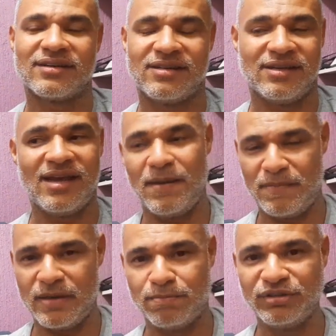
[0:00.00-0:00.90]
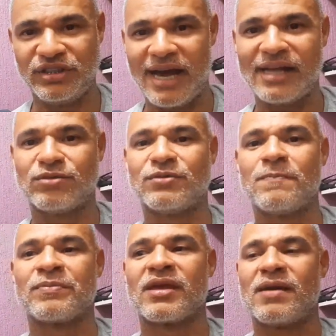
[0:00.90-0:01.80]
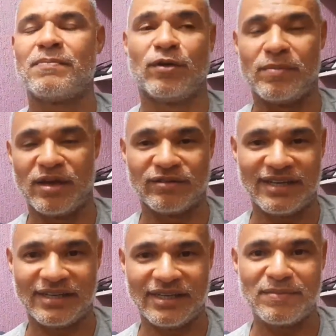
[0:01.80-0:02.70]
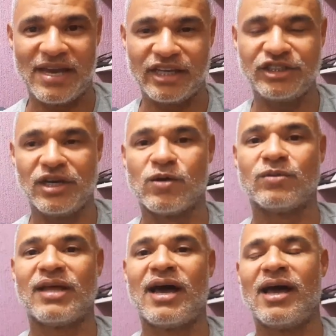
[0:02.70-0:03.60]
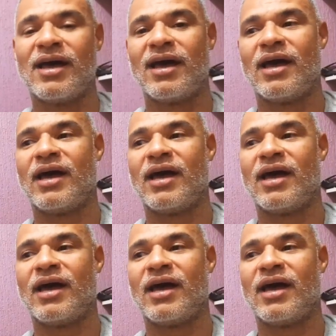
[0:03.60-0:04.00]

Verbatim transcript: que é bem puxado, pelo menos aqui na minha região, tá?